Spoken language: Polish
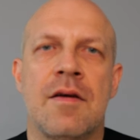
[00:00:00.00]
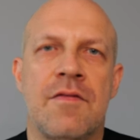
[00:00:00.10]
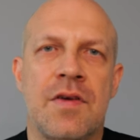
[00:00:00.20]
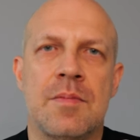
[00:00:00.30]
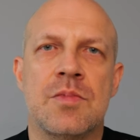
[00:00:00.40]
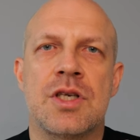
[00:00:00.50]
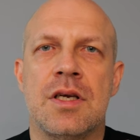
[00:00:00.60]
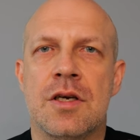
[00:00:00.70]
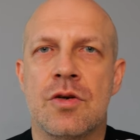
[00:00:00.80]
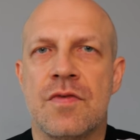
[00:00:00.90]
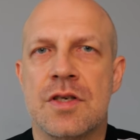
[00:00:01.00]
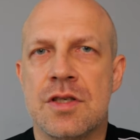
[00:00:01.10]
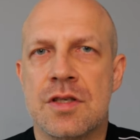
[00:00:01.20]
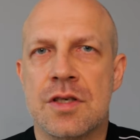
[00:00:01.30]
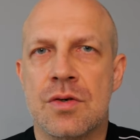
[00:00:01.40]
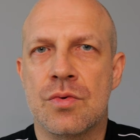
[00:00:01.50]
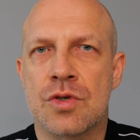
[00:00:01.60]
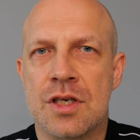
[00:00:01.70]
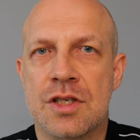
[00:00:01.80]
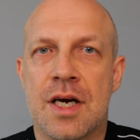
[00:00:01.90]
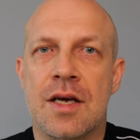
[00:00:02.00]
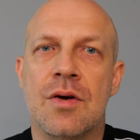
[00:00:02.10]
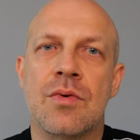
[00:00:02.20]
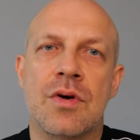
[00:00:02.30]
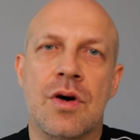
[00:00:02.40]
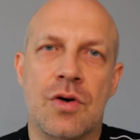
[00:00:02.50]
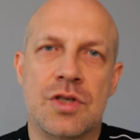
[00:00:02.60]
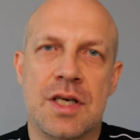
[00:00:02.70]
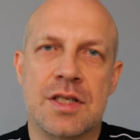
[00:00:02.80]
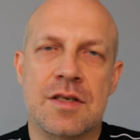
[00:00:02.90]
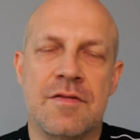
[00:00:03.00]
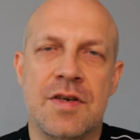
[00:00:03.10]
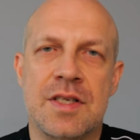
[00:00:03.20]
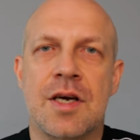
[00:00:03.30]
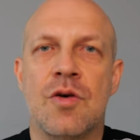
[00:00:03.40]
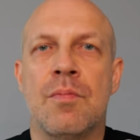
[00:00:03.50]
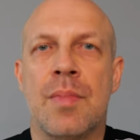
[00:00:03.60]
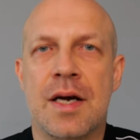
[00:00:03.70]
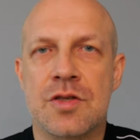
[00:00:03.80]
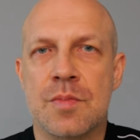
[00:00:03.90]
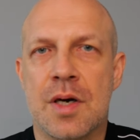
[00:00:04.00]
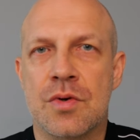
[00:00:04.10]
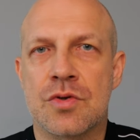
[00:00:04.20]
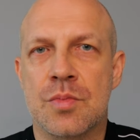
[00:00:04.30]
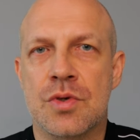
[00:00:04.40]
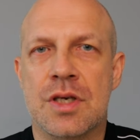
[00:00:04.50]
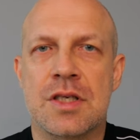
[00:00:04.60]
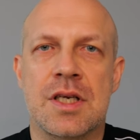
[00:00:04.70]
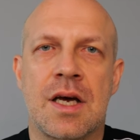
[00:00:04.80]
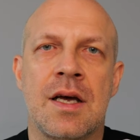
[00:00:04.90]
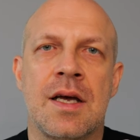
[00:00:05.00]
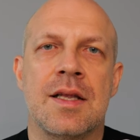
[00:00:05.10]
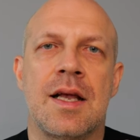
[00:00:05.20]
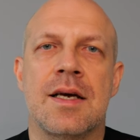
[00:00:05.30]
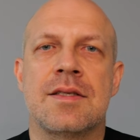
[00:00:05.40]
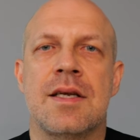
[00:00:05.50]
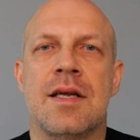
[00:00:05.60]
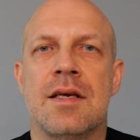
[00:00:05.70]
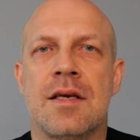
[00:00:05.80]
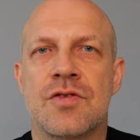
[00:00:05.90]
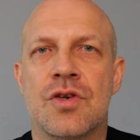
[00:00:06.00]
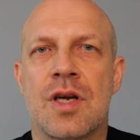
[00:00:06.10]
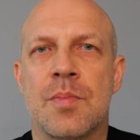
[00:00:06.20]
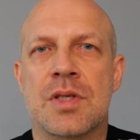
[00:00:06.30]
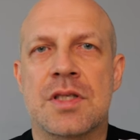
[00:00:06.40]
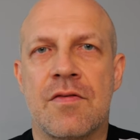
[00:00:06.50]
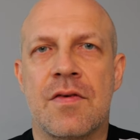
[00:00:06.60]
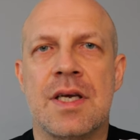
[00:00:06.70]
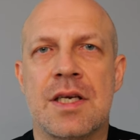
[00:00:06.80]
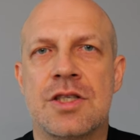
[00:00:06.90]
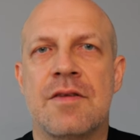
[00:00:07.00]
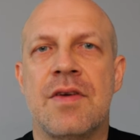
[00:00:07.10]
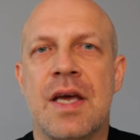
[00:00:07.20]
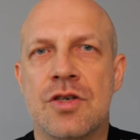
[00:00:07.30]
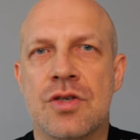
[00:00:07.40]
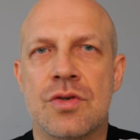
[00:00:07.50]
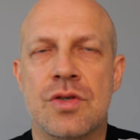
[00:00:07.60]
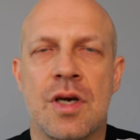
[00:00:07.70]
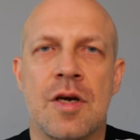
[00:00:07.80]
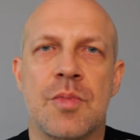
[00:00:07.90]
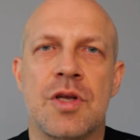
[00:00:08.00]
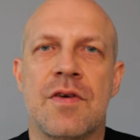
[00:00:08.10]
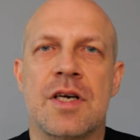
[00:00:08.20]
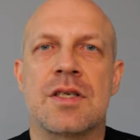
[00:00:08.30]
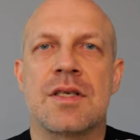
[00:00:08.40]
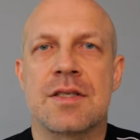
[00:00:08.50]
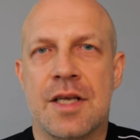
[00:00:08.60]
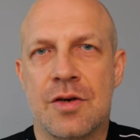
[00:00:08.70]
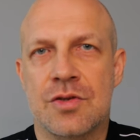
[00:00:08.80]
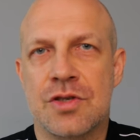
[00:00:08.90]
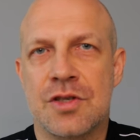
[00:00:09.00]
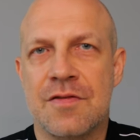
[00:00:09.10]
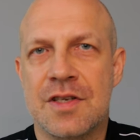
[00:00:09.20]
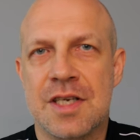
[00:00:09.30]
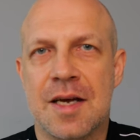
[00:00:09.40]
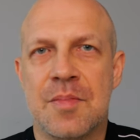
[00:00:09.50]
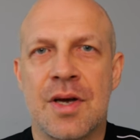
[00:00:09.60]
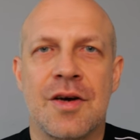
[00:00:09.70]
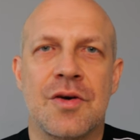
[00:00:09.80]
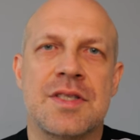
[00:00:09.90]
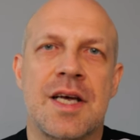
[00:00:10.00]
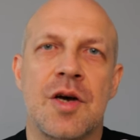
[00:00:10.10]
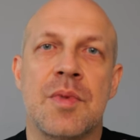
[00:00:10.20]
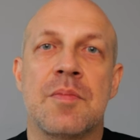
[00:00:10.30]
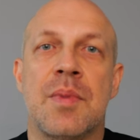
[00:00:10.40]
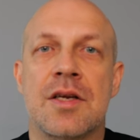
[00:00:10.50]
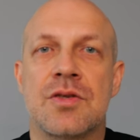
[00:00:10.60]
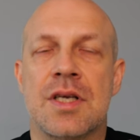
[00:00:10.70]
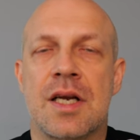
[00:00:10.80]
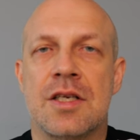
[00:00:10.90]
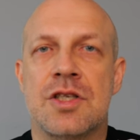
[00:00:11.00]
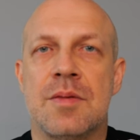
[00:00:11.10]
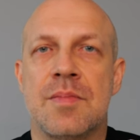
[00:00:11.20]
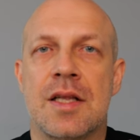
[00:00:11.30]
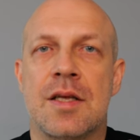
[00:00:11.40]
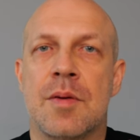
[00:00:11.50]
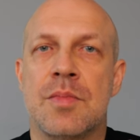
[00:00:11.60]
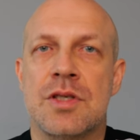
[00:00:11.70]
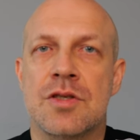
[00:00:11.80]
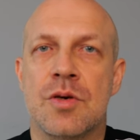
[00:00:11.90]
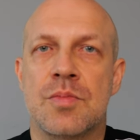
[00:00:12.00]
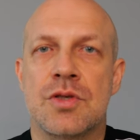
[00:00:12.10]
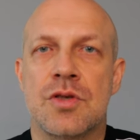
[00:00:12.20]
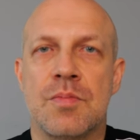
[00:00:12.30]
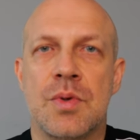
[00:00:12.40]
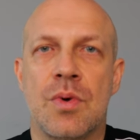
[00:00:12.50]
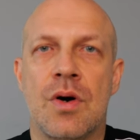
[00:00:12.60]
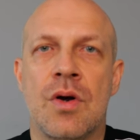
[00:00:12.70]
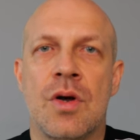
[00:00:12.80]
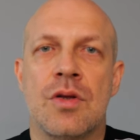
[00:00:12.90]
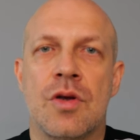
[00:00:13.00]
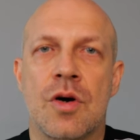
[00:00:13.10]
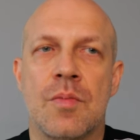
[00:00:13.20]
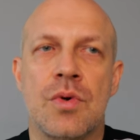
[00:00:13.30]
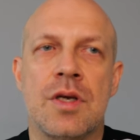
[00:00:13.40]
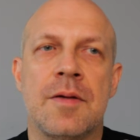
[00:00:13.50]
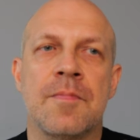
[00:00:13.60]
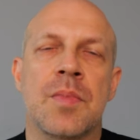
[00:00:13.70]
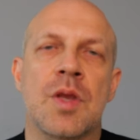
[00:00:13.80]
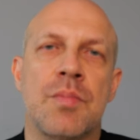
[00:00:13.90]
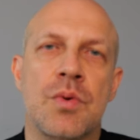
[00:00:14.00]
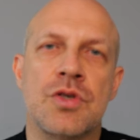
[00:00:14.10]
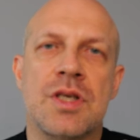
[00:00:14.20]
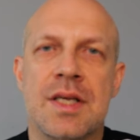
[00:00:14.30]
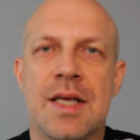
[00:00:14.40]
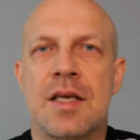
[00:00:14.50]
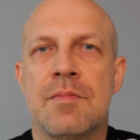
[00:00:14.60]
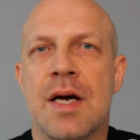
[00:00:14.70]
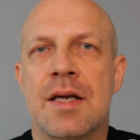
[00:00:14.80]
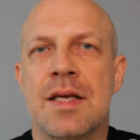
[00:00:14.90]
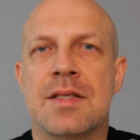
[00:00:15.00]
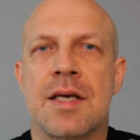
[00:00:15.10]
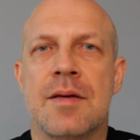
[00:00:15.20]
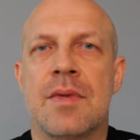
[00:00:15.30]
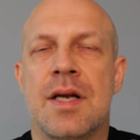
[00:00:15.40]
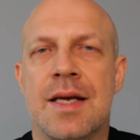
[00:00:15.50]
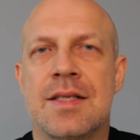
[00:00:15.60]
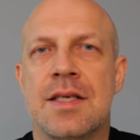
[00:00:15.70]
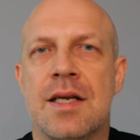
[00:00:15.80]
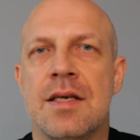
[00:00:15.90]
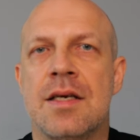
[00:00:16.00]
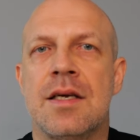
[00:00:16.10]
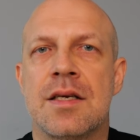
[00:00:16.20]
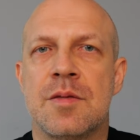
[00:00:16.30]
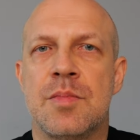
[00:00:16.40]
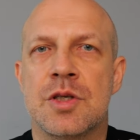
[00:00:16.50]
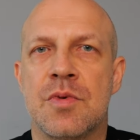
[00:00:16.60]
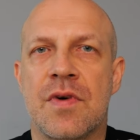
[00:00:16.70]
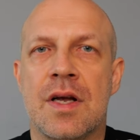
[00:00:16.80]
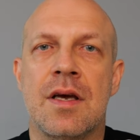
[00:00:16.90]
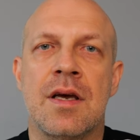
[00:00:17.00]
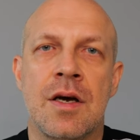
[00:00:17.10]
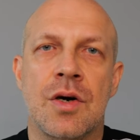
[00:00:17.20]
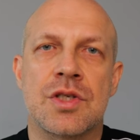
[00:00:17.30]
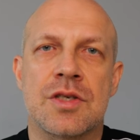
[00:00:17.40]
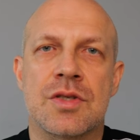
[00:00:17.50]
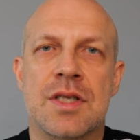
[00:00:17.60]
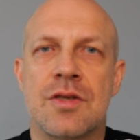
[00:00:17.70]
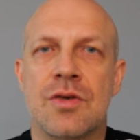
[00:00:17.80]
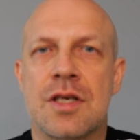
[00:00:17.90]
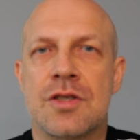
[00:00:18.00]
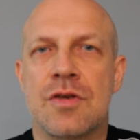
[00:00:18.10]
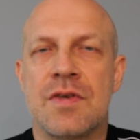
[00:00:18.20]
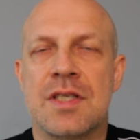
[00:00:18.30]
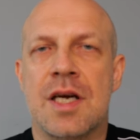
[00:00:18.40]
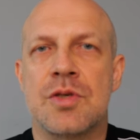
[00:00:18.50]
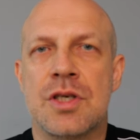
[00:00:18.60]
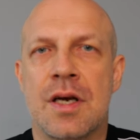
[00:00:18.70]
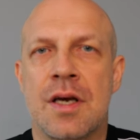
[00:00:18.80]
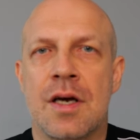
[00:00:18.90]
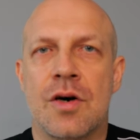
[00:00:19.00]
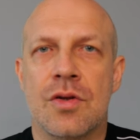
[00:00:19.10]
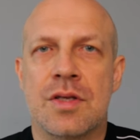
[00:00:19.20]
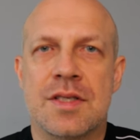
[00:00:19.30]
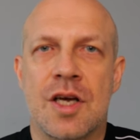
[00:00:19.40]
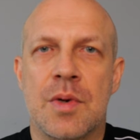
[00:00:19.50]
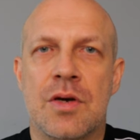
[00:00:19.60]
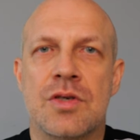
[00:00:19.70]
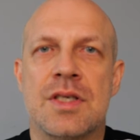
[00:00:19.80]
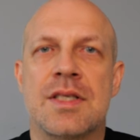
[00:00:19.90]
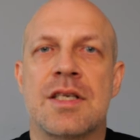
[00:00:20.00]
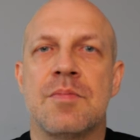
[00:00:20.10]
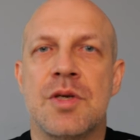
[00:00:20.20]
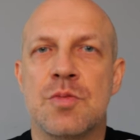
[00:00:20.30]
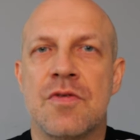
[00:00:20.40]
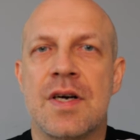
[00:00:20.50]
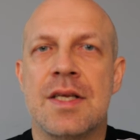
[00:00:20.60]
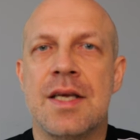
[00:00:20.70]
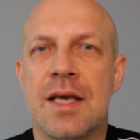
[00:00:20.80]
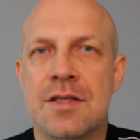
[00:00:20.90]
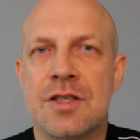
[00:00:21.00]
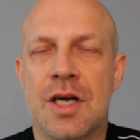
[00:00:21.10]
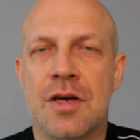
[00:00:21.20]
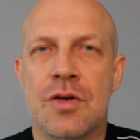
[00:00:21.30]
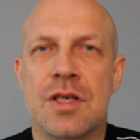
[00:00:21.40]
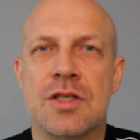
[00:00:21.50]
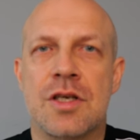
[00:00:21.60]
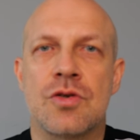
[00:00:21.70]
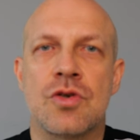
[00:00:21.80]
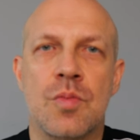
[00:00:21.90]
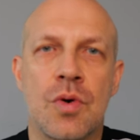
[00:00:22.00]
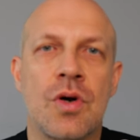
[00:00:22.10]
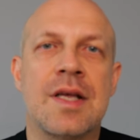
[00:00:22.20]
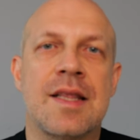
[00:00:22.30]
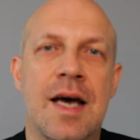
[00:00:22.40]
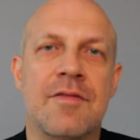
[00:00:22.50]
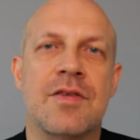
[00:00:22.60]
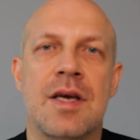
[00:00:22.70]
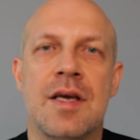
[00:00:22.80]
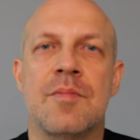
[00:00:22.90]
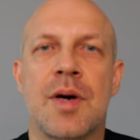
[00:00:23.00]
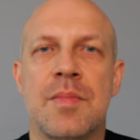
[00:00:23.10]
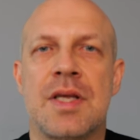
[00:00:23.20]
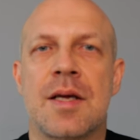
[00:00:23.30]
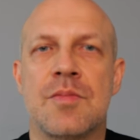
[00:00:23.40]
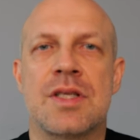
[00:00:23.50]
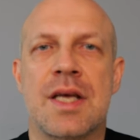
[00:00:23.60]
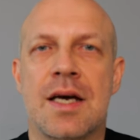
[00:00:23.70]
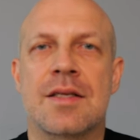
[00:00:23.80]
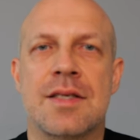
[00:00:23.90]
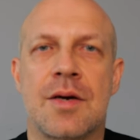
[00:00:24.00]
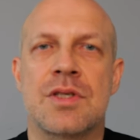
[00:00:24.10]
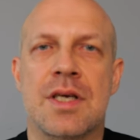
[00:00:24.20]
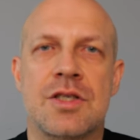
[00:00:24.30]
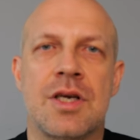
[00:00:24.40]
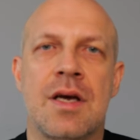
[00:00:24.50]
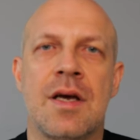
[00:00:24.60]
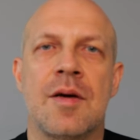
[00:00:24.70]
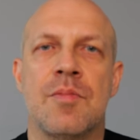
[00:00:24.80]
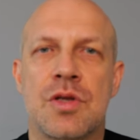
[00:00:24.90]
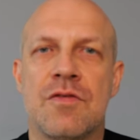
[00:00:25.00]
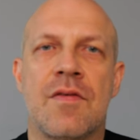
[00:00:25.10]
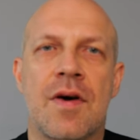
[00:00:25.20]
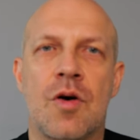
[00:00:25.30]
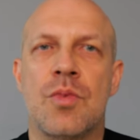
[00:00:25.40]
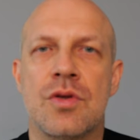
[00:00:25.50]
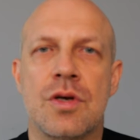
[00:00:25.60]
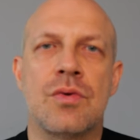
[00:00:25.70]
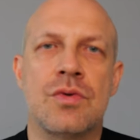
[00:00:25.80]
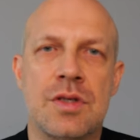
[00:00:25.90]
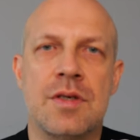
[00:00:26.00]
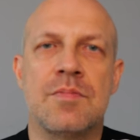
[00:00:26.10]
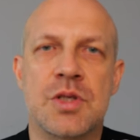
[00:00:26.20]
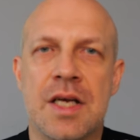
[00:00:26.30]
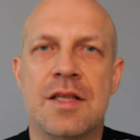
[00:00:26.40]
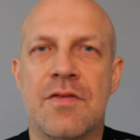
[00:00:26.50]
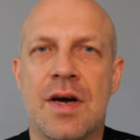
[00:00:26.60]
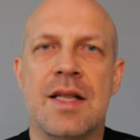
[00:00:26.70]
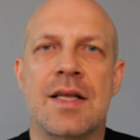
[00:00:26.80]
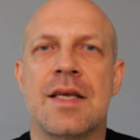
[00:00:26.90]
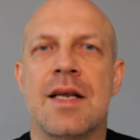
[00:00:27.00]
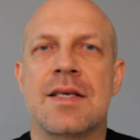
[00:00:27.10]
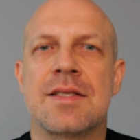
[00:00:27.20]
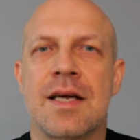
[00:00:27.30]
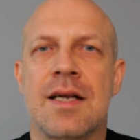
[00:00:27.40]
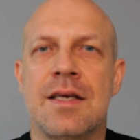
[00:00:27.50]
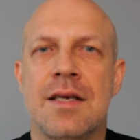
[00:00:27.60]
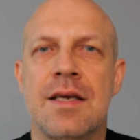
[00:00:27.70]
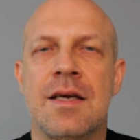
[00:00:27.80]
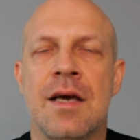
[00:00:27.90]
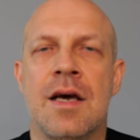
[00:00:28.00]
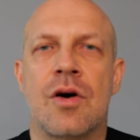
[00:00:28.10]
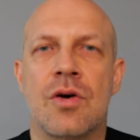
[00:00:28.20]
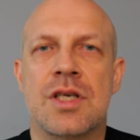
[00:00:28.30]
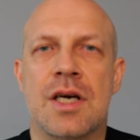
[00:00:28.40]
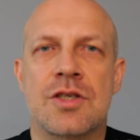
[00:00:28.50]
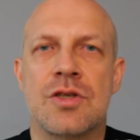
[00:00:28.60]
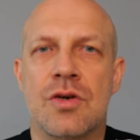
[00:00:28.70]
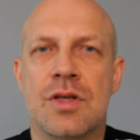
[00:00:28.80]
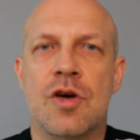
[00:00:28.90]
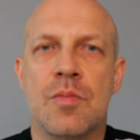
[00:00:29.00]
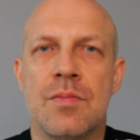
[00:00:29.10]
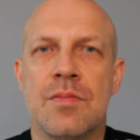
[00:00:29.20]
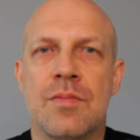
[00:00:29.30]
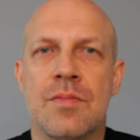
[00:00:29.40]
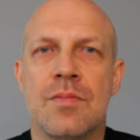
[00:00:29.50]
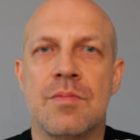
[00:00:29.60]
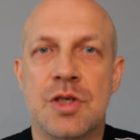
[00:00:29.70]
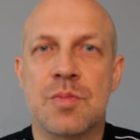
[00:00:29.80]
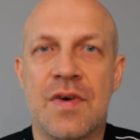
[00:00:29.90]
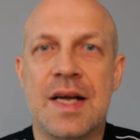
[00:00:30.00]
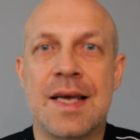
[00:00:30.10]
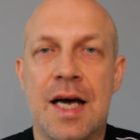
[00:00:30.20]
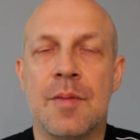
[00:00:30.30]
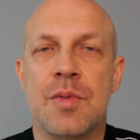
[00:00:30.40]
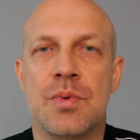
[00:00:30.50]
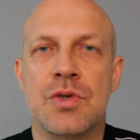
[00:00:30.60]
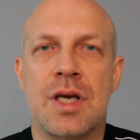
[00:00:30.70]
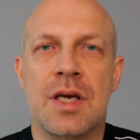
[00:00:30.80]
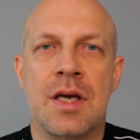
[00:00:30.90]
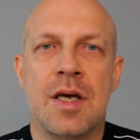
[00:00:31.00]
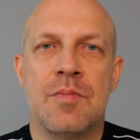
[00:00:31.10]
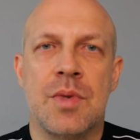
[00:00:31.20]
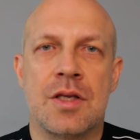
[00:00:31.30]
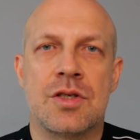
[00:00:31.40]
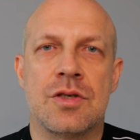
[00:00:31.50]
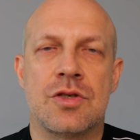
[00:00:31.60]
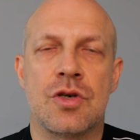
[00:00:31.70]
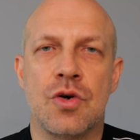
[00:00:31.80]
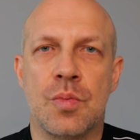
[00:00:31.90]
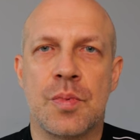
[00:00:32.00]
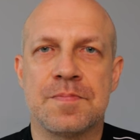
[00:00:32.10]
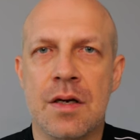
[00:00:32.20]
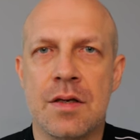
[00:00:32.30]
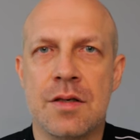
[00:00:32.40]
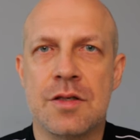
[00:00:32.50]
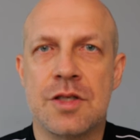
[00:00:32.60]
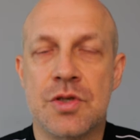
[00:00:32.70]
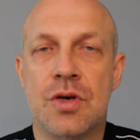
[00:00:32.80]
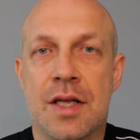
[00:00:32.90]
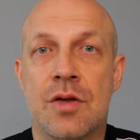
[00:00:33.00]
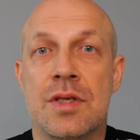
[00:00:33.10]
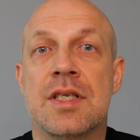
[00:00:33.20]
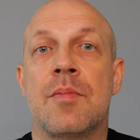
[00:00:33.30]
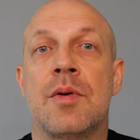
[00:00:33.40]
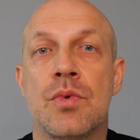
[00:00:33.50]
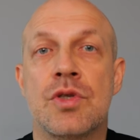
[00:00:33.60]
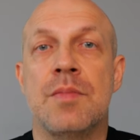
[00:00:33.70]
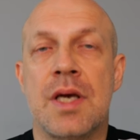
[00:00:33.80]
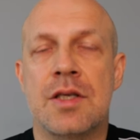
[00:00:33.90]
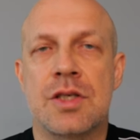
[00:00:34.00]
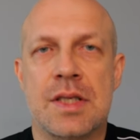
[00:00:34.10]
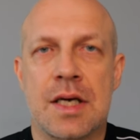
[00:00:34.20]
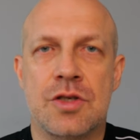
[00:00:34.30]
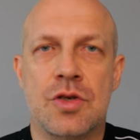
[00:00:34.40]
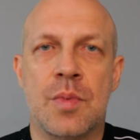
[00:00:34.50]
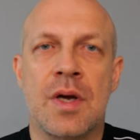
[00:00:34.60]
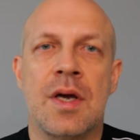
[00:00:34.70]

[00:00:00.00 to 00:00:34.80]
Wiem, że ich rówieśnicy uczęszczają, chociaż w liceum bardzo mało osób uczęszcza na lekcje religii, w szkole podstawowej jeszcze większość, ponieważ z tego co się dowiedziałem od znajomych bardzo zależy im na tym, aby dziecko przystąpiło do komunii. Później takim magnesem lekcji religii jest bierzmowanie, chociaż ostatnio też dowiedziałem się od znajomego księdza, że bierzmowanie nie jest dzisiaj konieczne do ślubu. Dawniej pamiętam, że tak, cały czas się motywowało młodych ludzi, przetrwaj na tych lekcjach religii, chociaż do tego mm, bierzmowania, aby później mieć ślub y, rzymskokatolicki, aby móc mieć taki ślub.